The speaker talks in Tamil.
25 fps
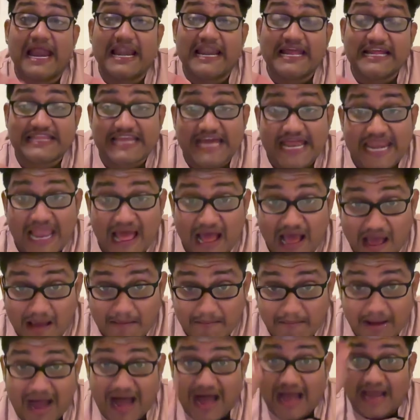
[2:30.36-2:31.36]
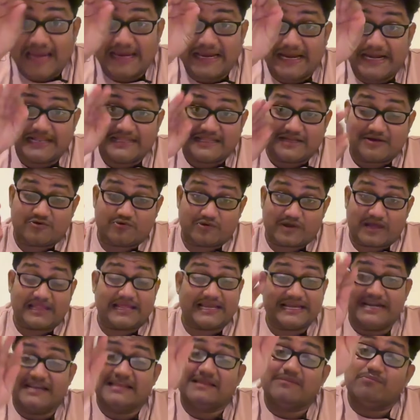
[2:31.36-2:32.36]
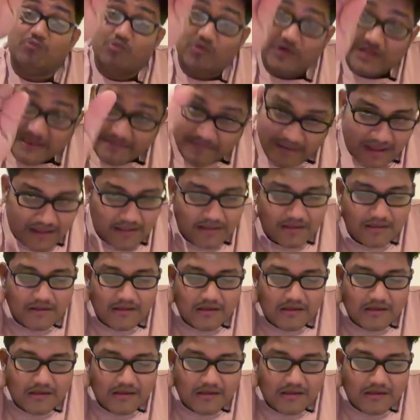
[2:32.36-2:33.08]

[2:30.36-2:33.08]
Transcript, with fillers: எழுதலாமா எழுதக்கூடாதா எழுத முடியுமா